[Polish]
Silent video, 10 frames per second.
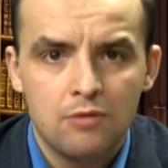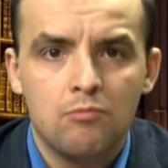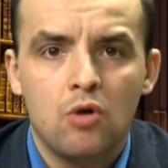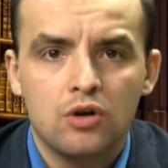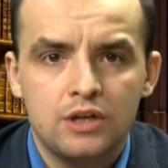
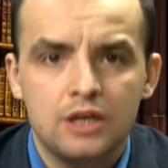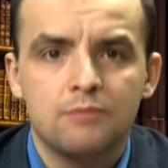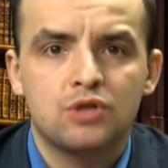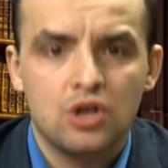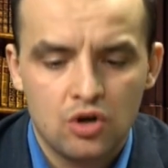mogli
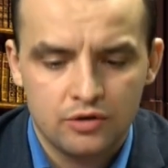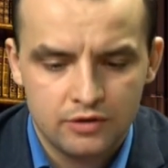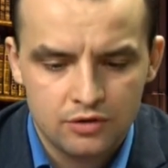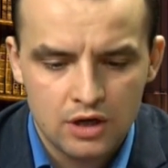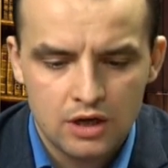
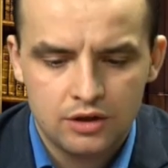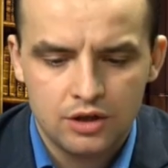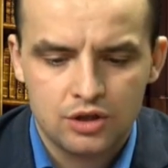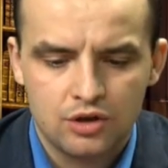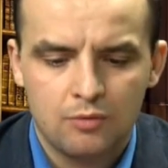przerosnąć
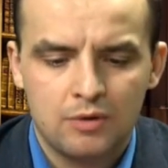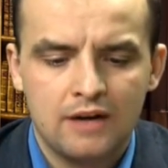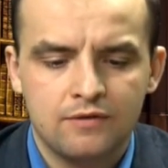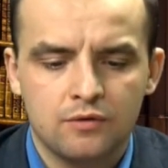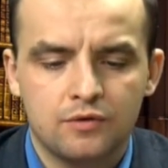tychże
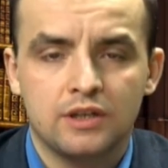oprawców,